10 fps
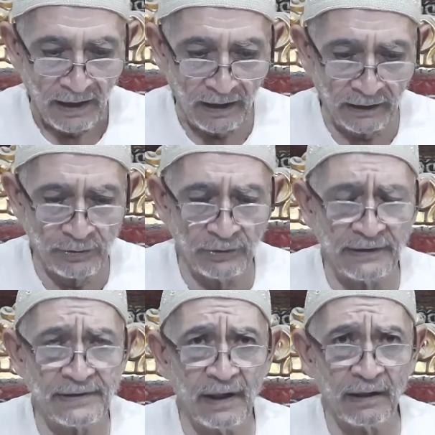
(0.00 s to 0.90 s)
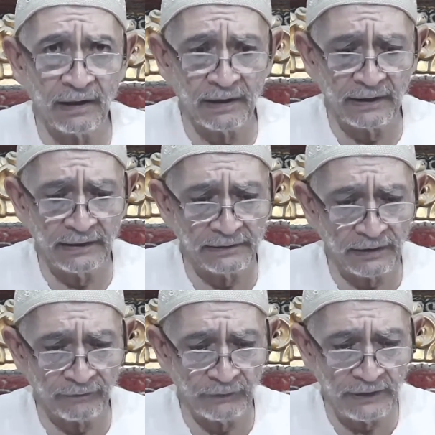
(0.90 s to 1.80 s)
الرجل اذا خرج
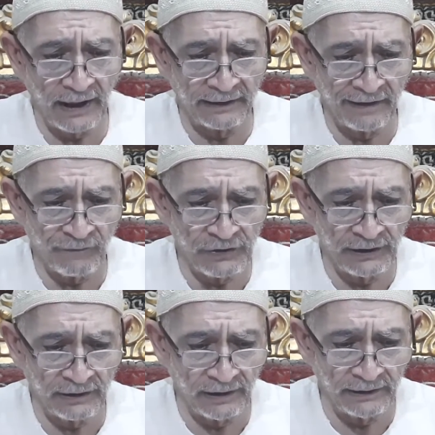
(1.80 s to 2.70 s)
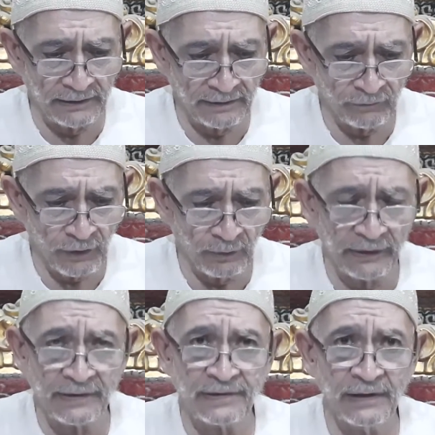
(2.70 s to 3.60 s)
للترفيه عن نفسه قليلا فهو
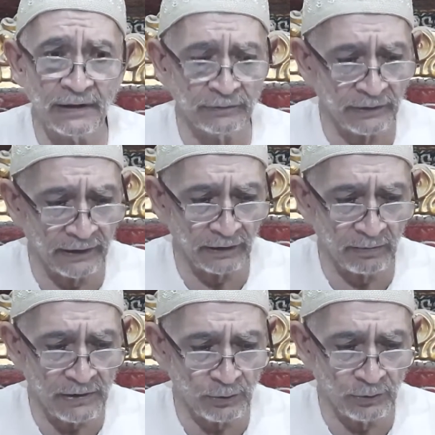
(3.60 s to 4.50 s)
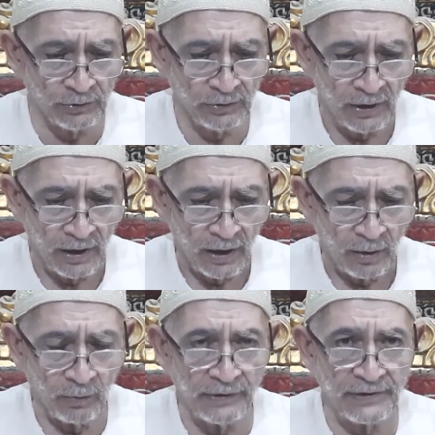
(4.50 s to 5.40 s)
انسان غير مسؤول
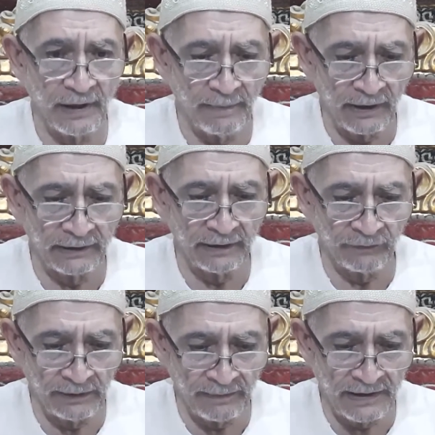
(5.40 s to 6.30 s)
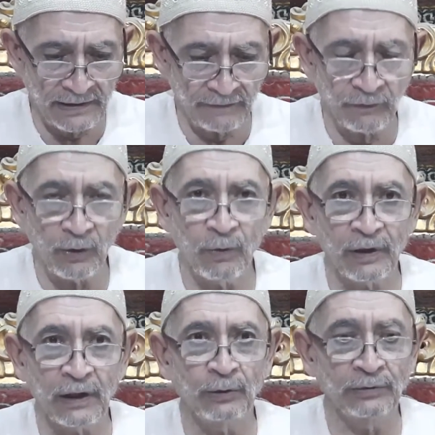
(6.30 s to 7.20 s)
واذا بقي في المنزل فهو
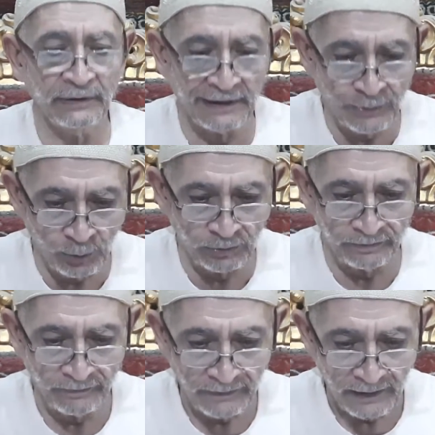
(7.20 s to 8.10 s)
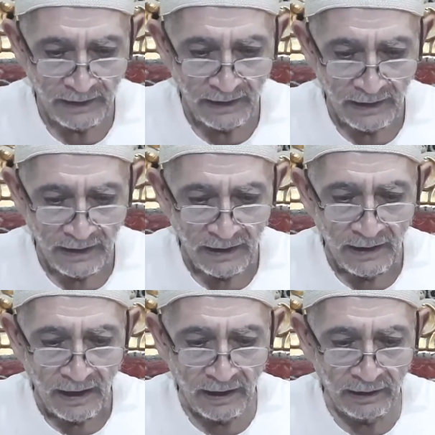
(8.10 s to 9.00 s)
رجل كسول
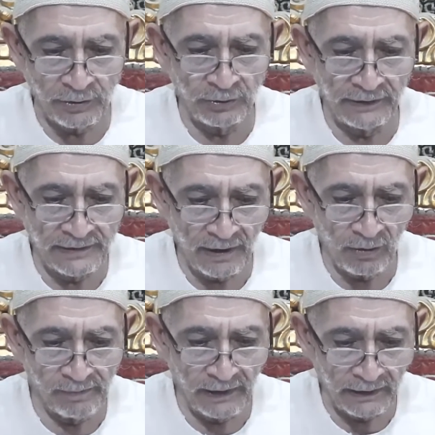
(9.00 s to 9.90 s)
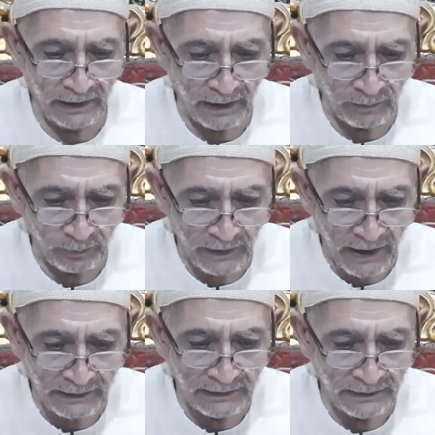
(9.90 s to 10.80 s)
الرجل اذا وبخ
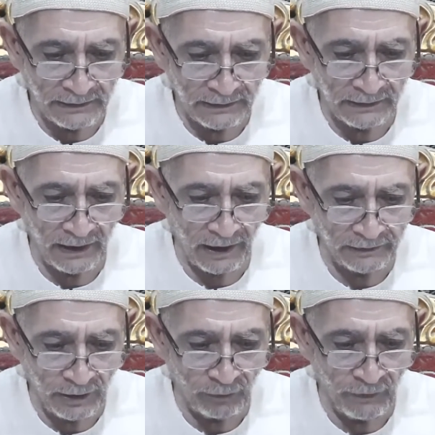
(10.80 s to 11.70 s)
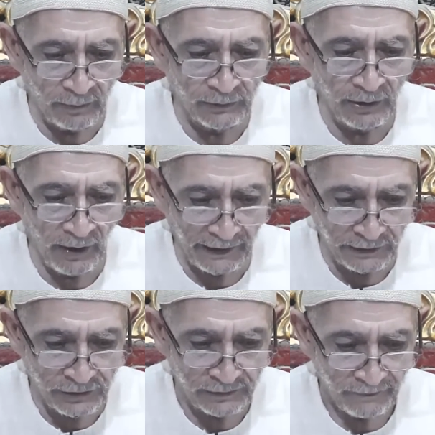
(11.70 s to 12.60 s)
ابنائه ان اخطاوا فهو
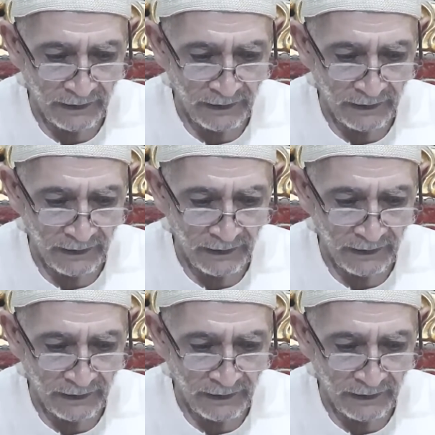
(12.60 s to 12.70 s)
متوحش